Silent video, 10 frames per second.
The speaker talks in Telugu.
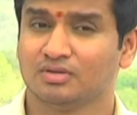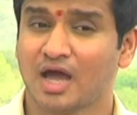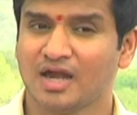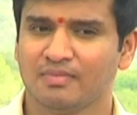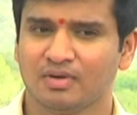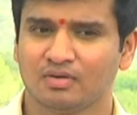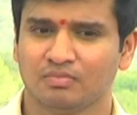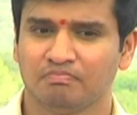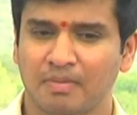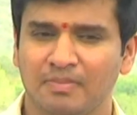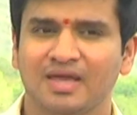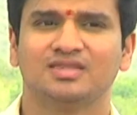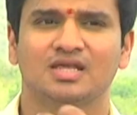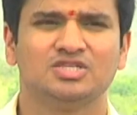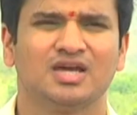దాన్ని మనం పబ్లిక్కి
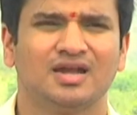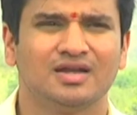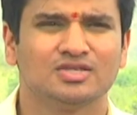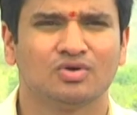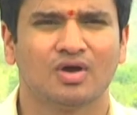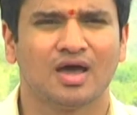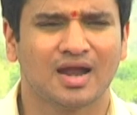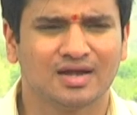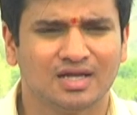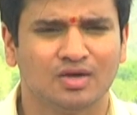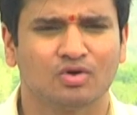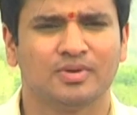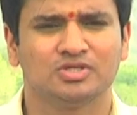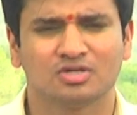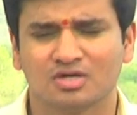తెలియజేయాలండి సో అలాంటి ఒక
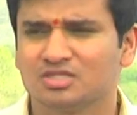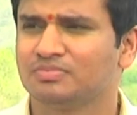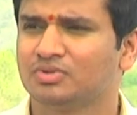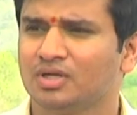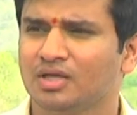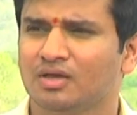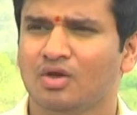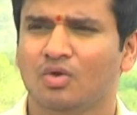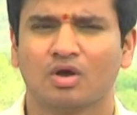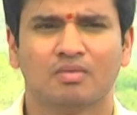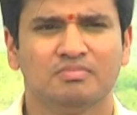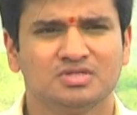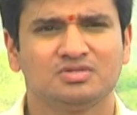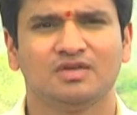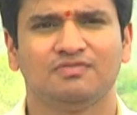మంచి కాన్సెప్ట్ తోటి ఒక
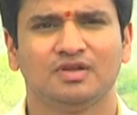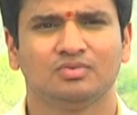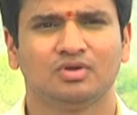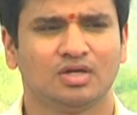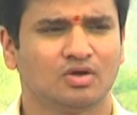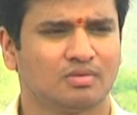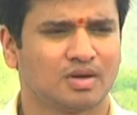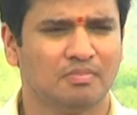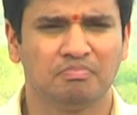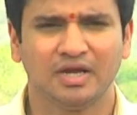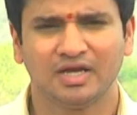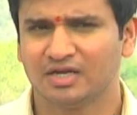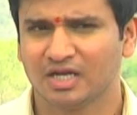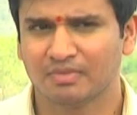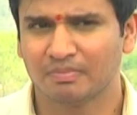మిస్టరీ ఫిలిం తోటి ఒక కంప్లీట్
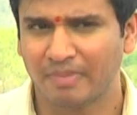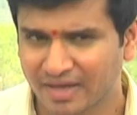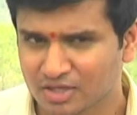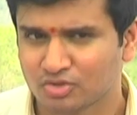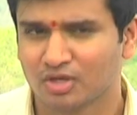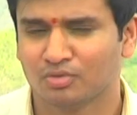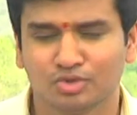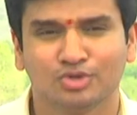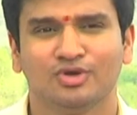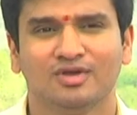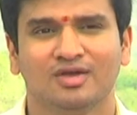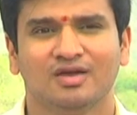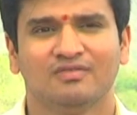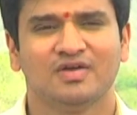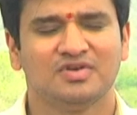ఎంటర్టైన్మెంట్ ప్యాకేజ్ కూడా ఉంటూ
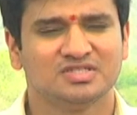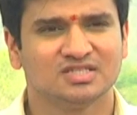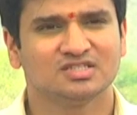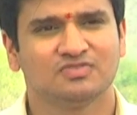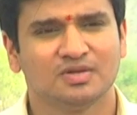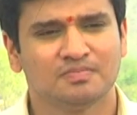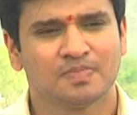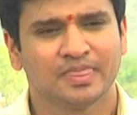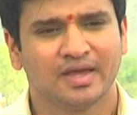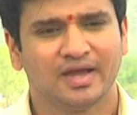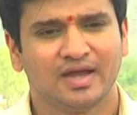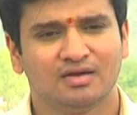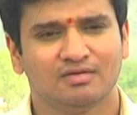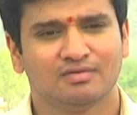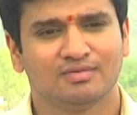వీ హెవ్ డిజైన్ దిస్ ఫిల్మ్
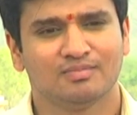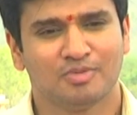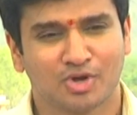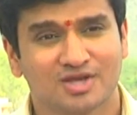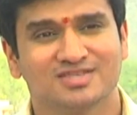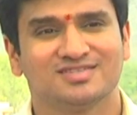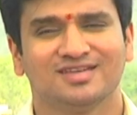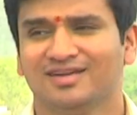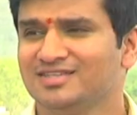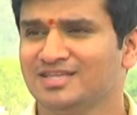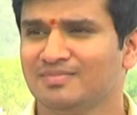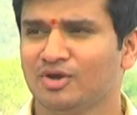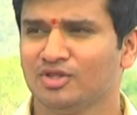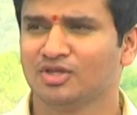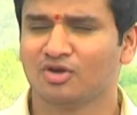అండ్ బికాజ్ uh, ఈ
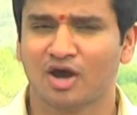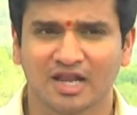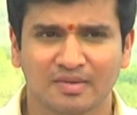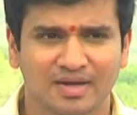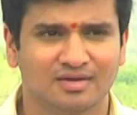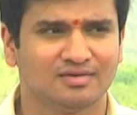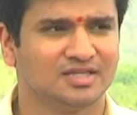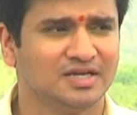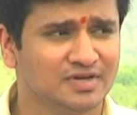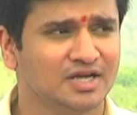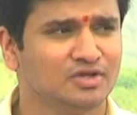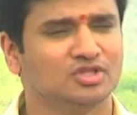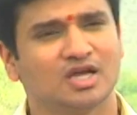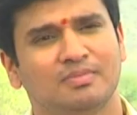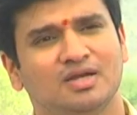సినిమాలో ఇంత గాడ్ ఎలిమెంట్ ఇంత డివినిటీ
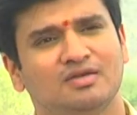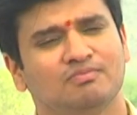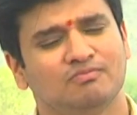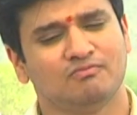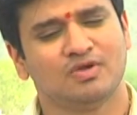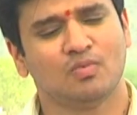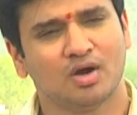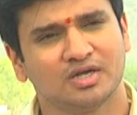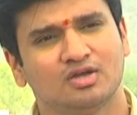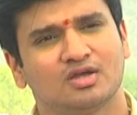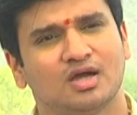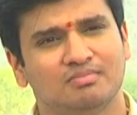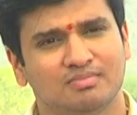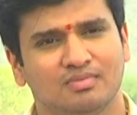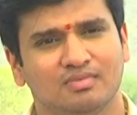ఉంది కాబట్టి వీ వాంటెడ్ టు కమ్